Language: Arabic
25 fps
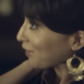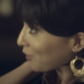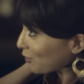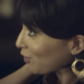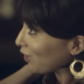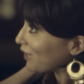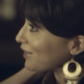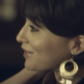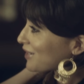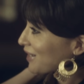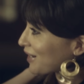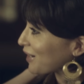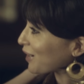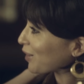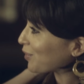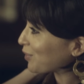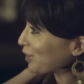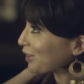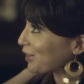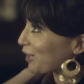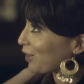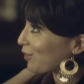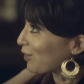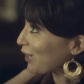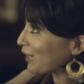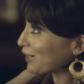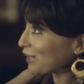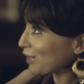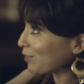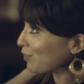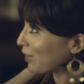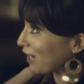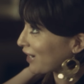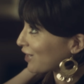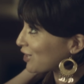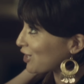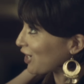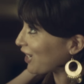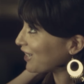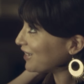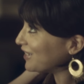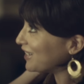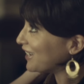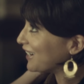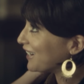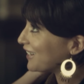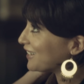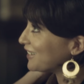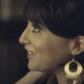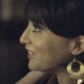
كويس انا كملتها لوحدك معكش حد يعني